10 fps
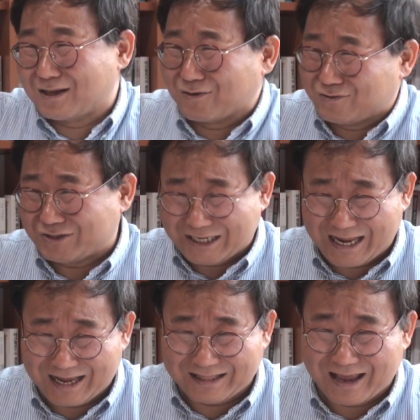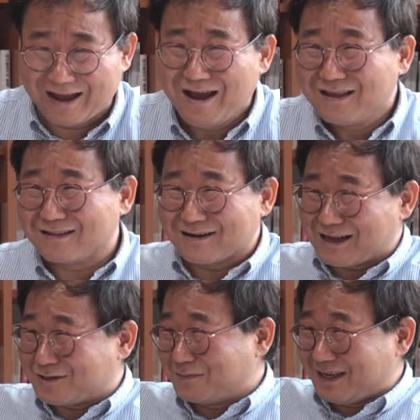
그래도 꾸준히 해야 돼. 너가